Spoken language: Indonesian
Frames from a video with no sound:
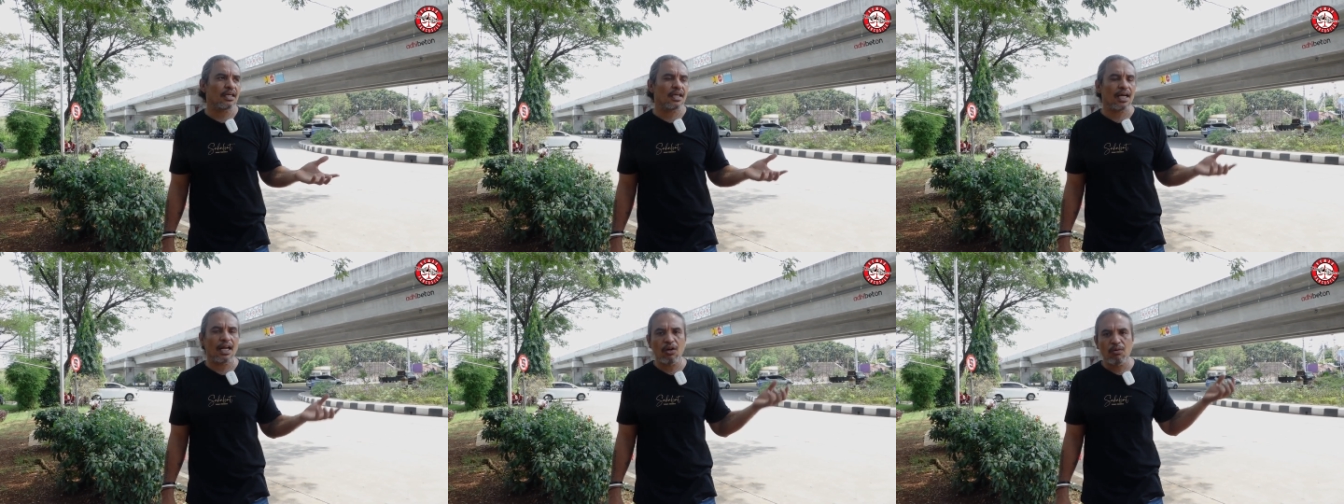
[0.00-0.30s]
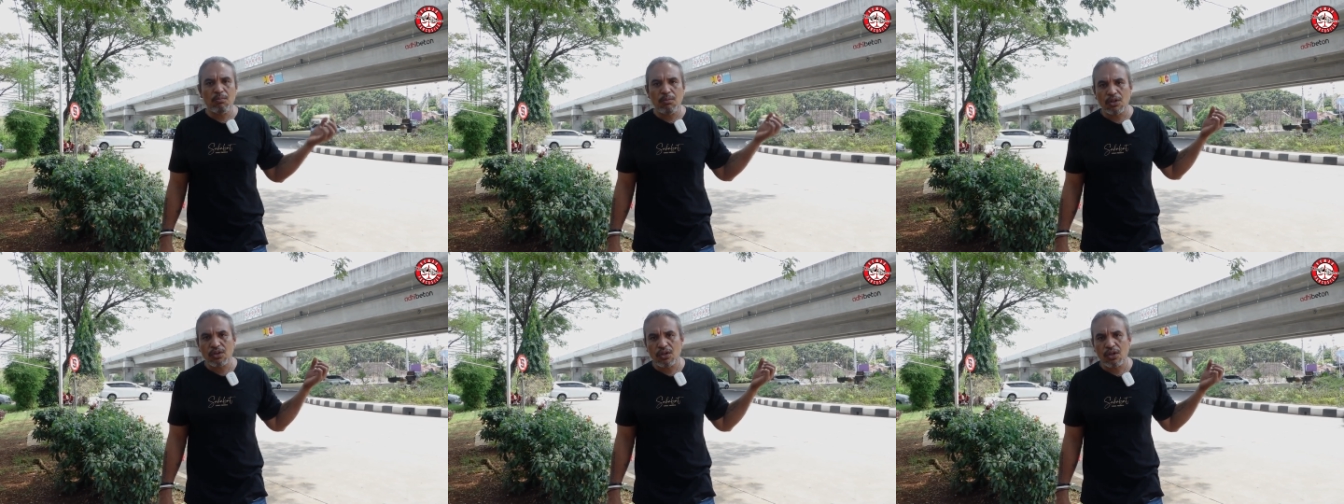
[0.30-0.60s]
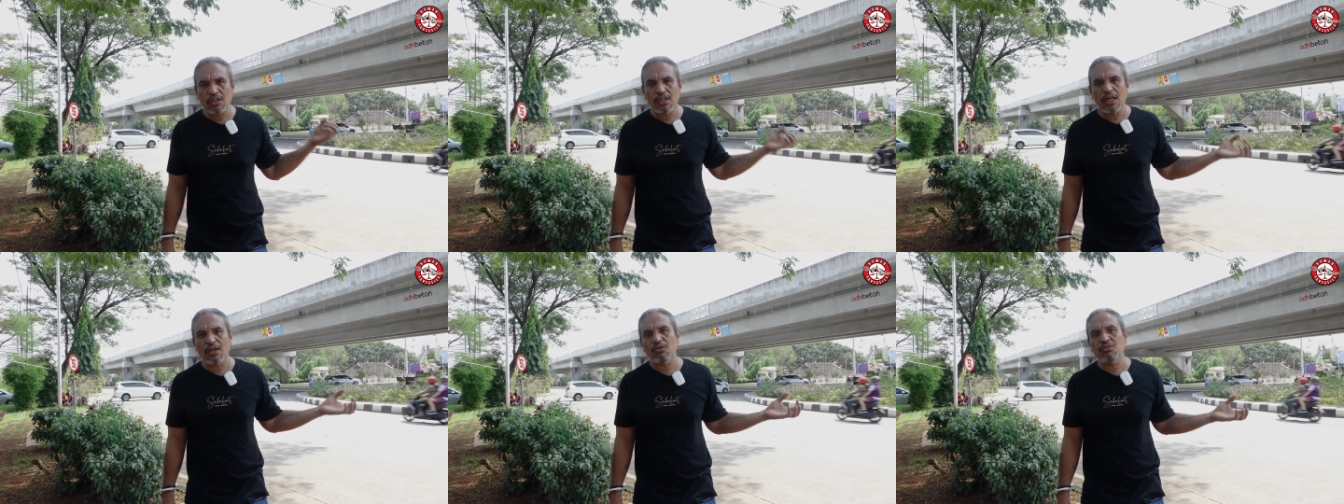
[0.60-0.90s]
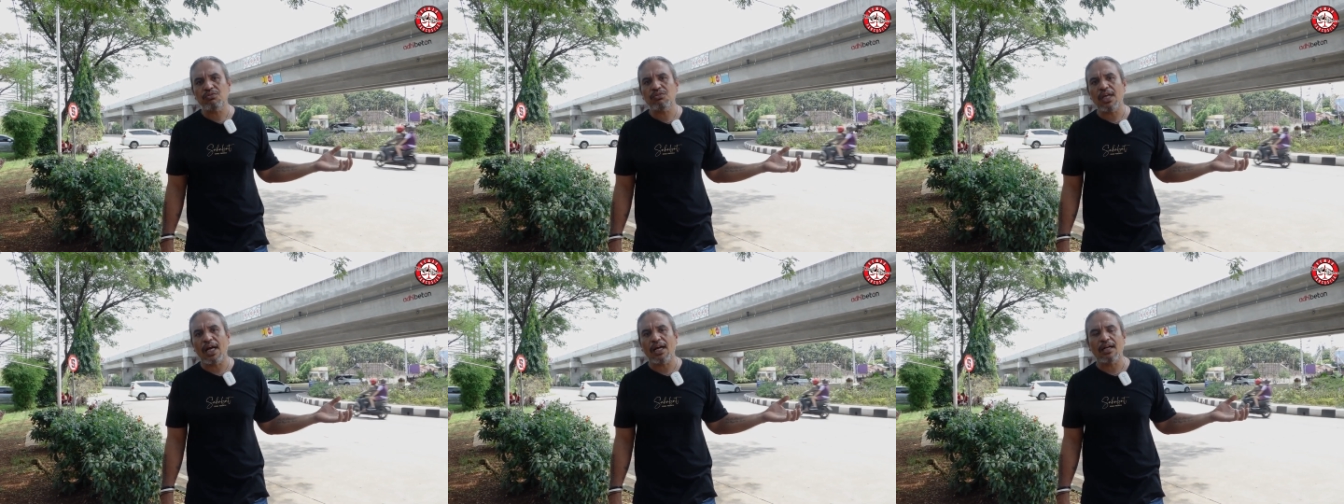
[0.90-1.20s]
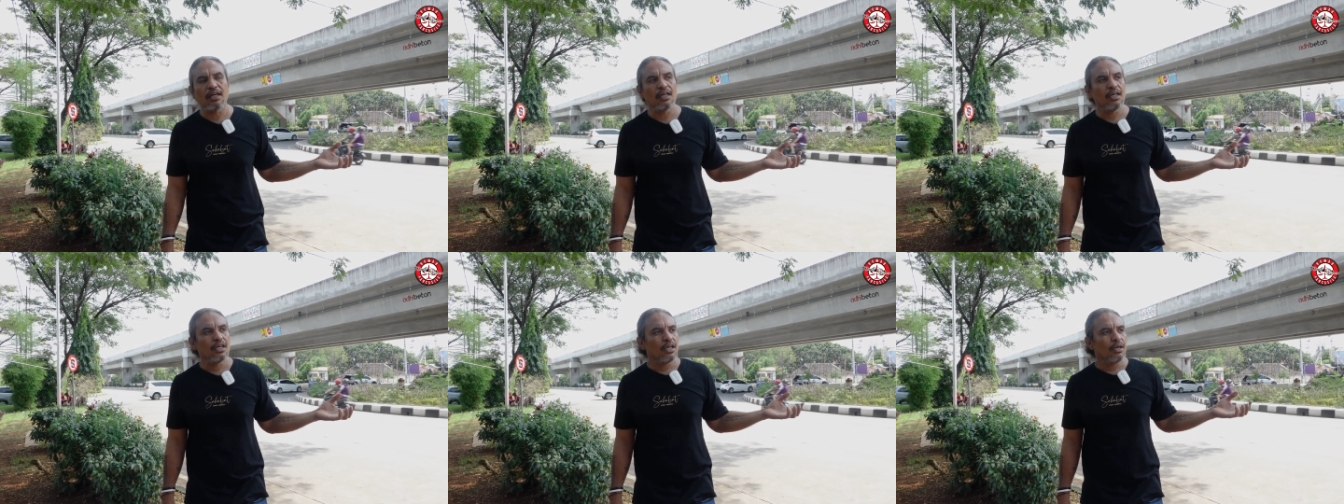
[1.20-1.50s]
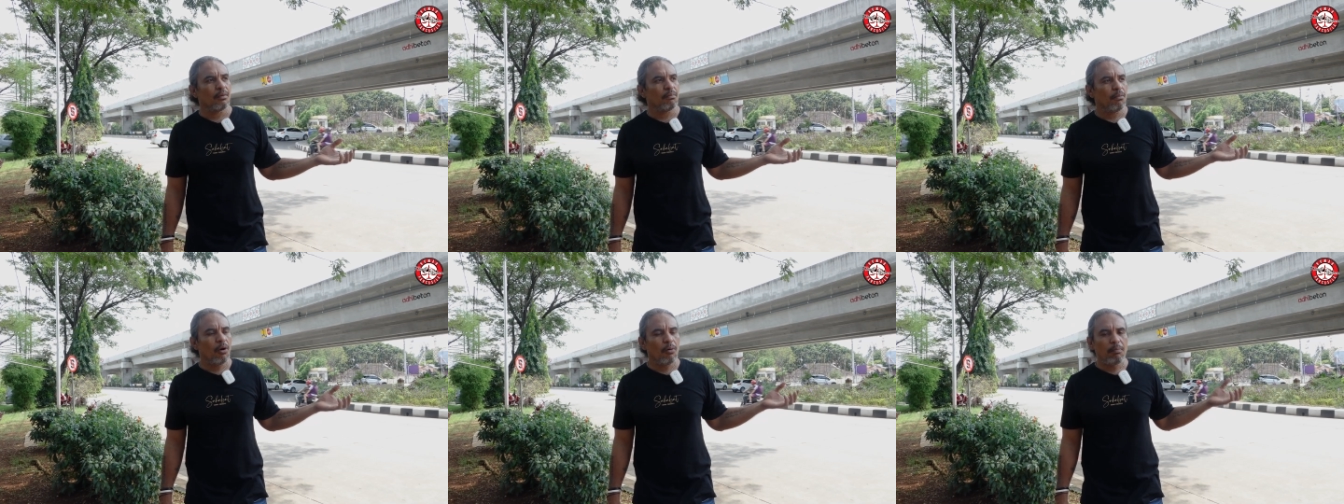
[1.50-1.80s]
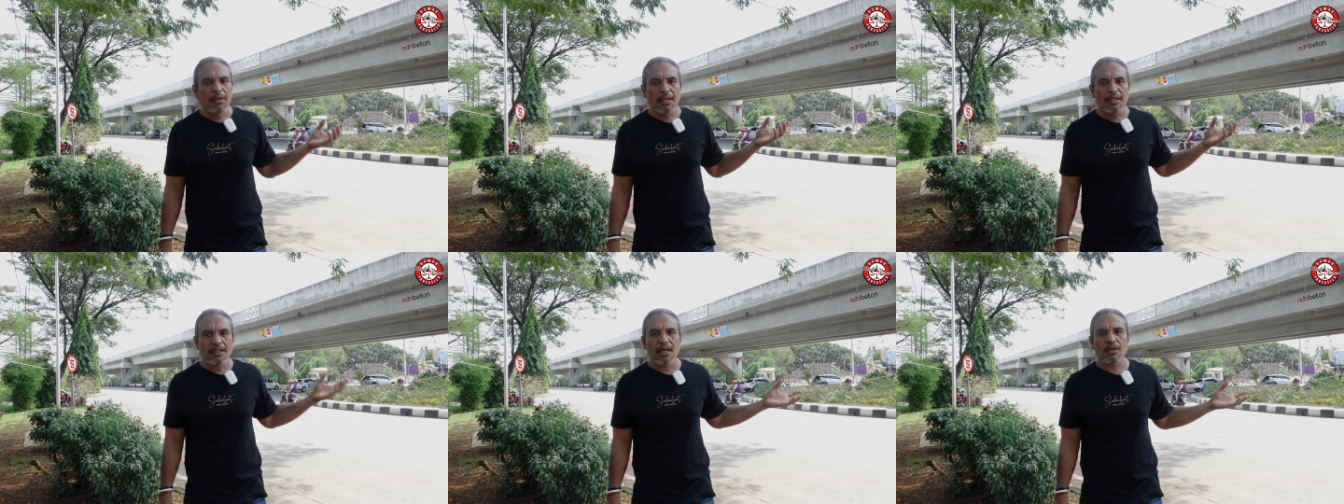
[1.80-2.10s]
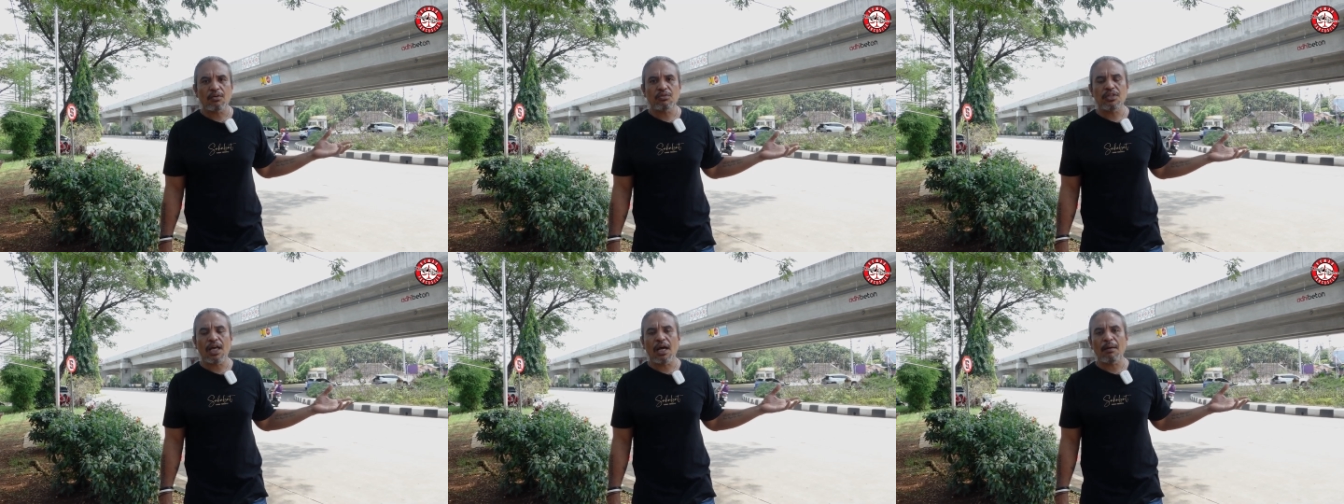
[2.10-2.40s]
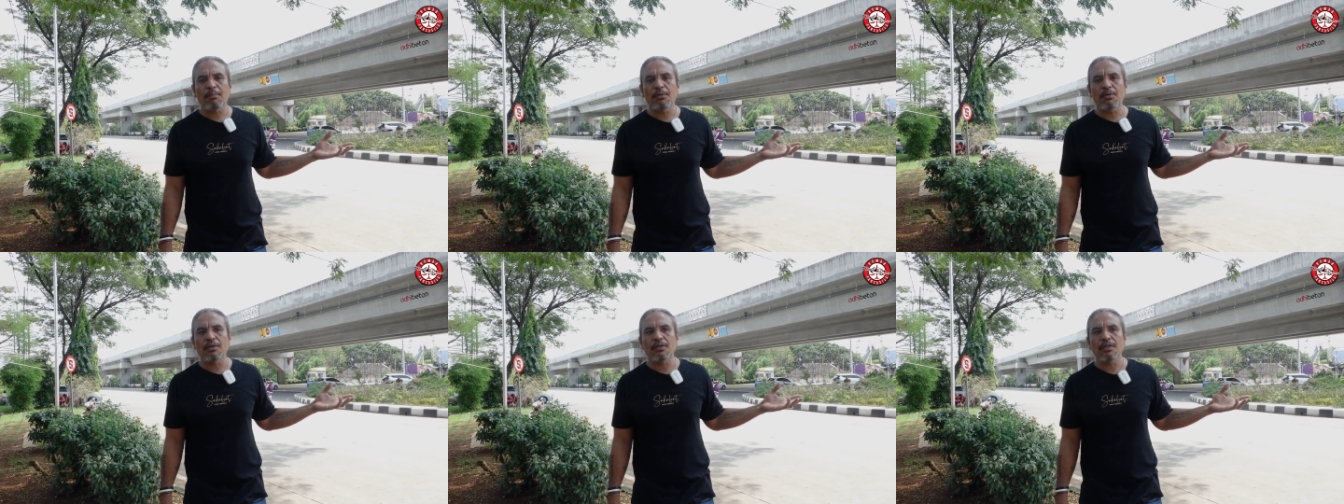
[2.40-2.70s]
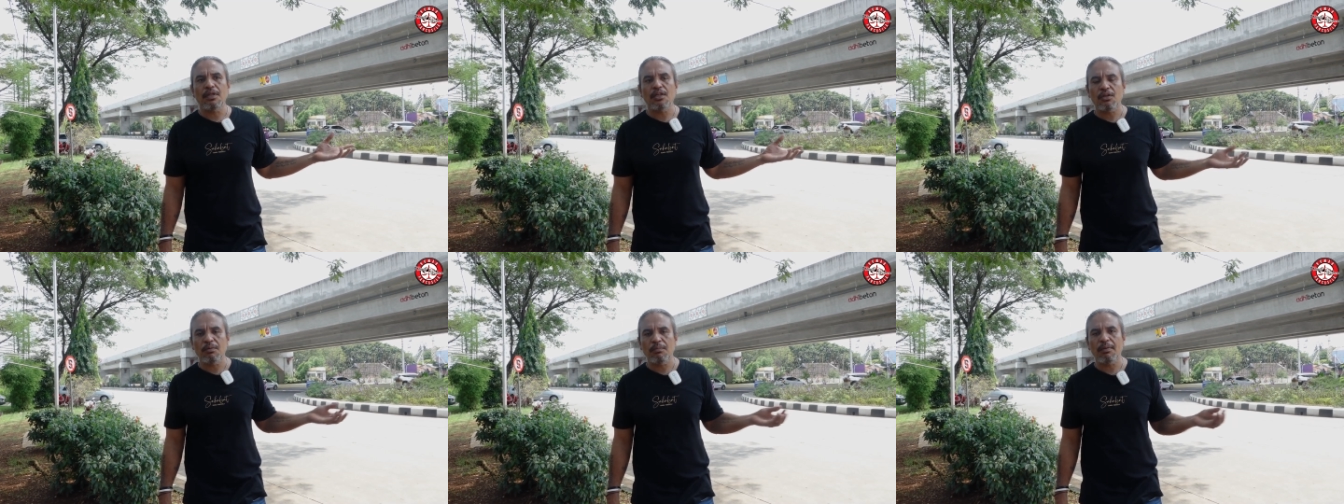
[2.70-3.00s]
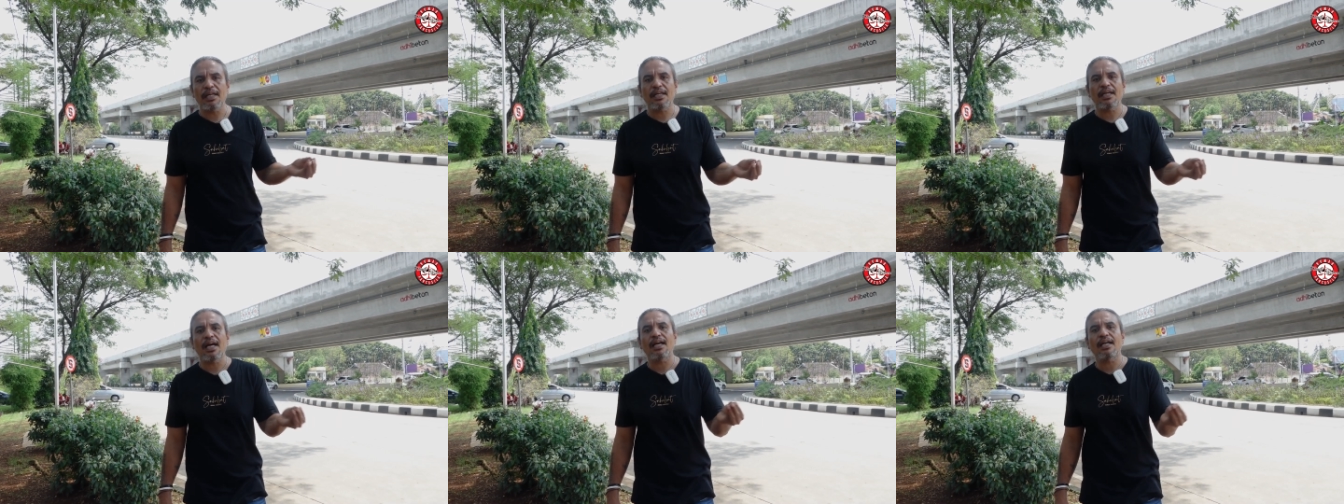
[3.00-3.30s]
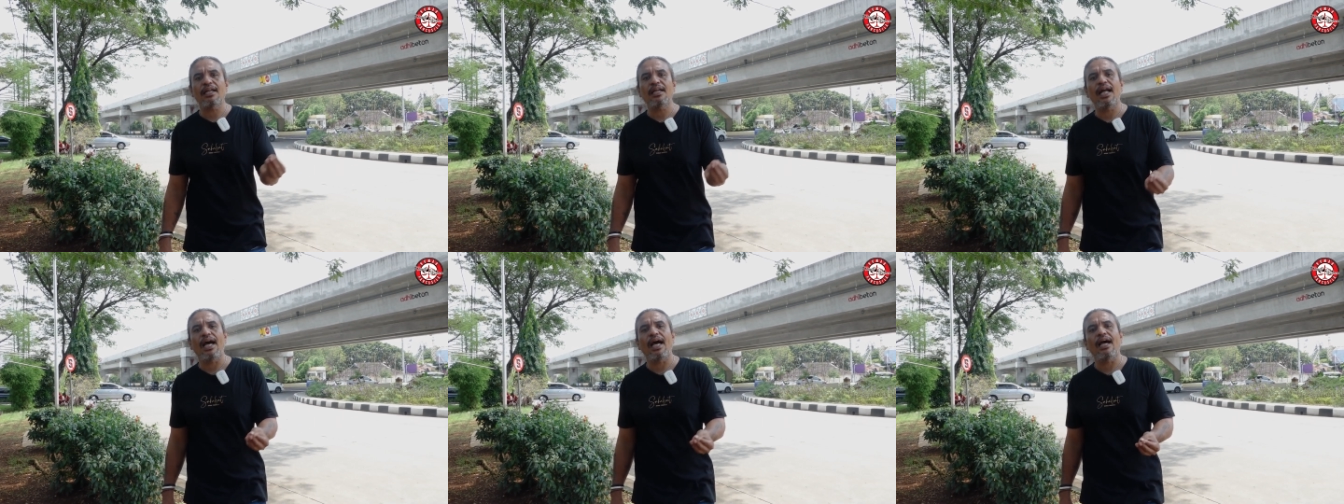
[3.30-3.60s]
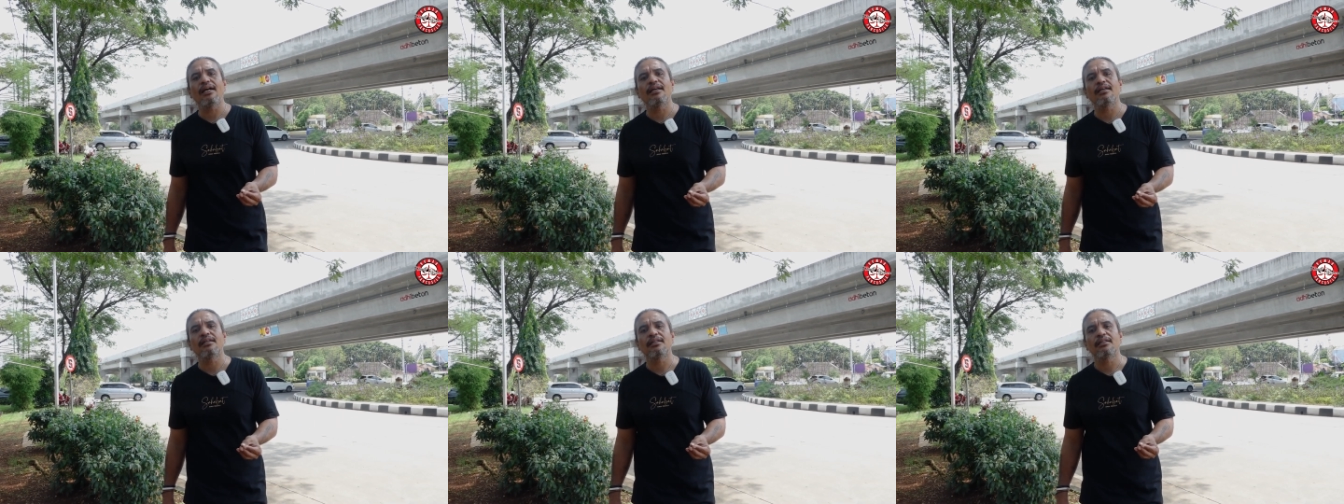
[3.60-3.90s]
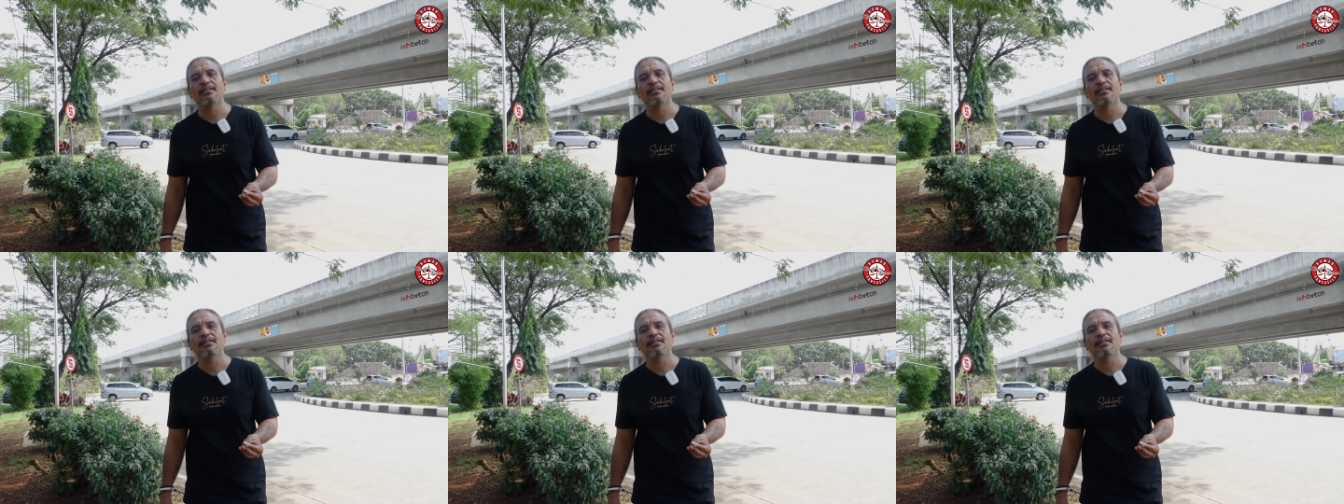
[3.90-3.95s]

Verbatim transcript: Kalau motornya rusak, mobilnya rusak pun, itu mereka kena.